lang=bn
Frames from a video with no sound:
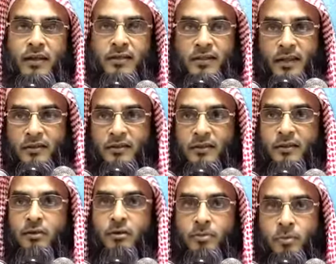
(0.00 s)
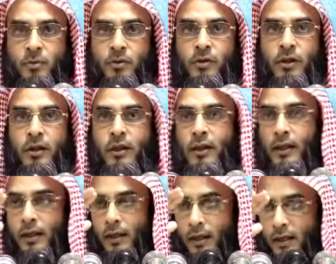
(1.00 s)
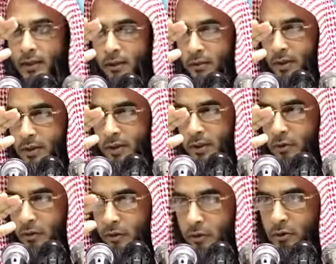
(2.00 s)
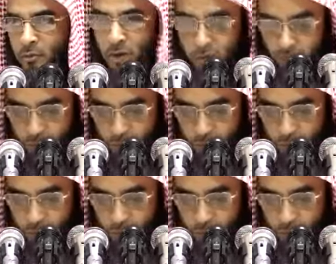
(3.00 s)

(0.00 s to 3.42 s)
এই সাতটির ওপর কি রয়েছে ঐক্যমত